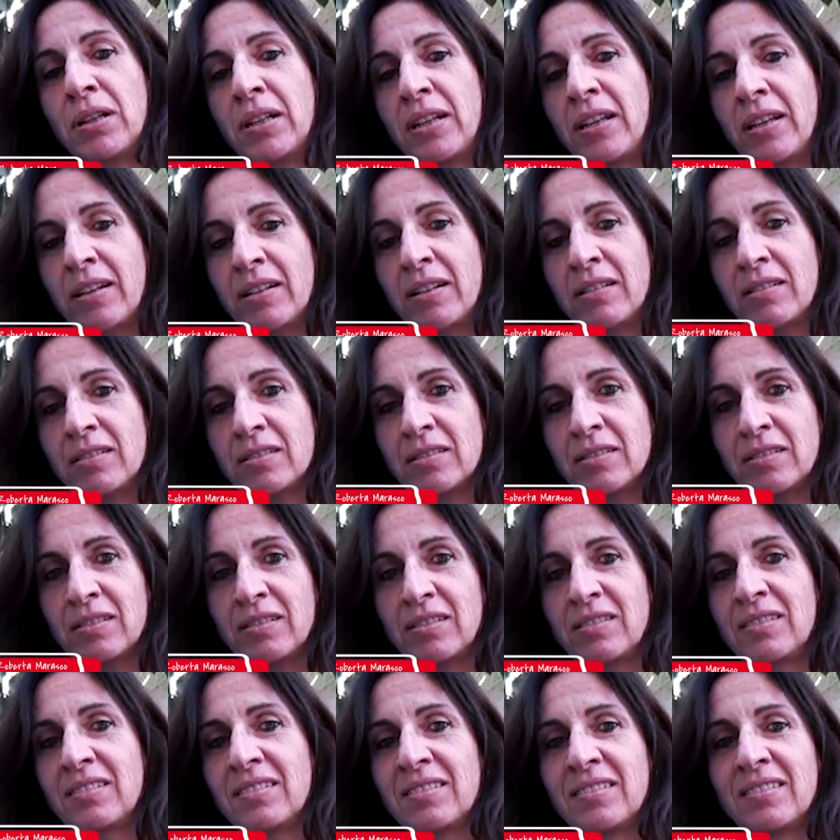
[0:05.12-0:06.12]
guerriero,
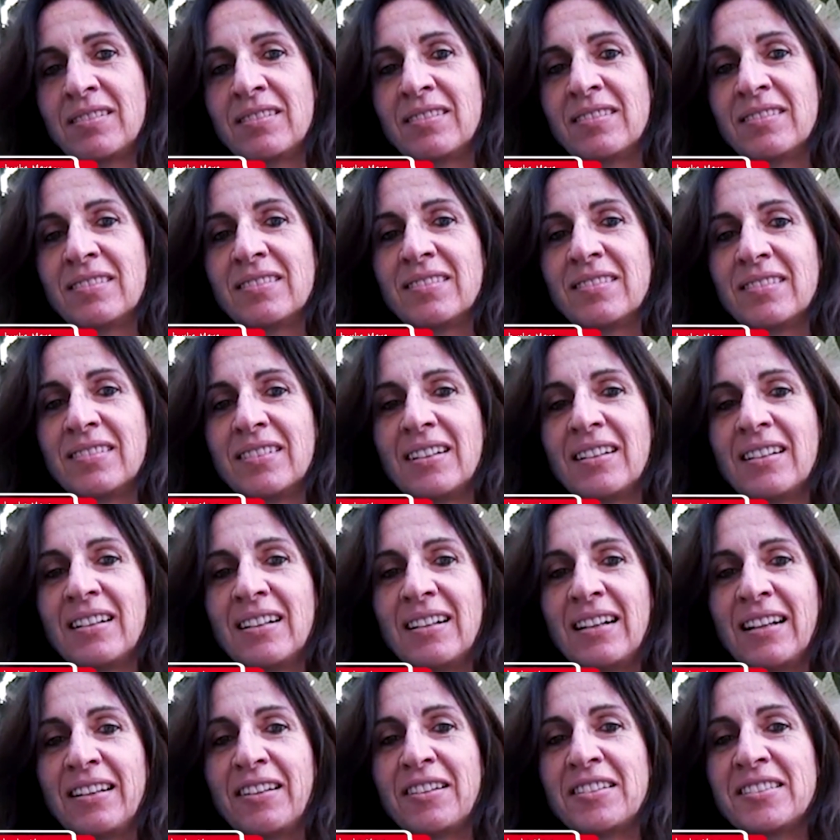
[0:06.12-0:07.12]
sono
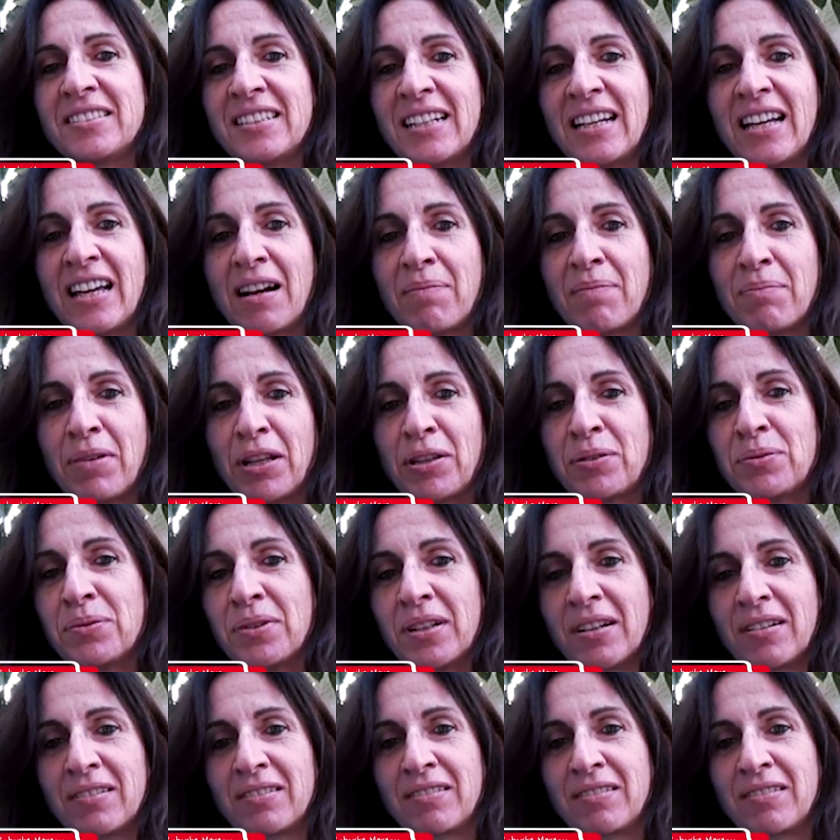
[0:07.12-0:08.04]
la nostra armatura,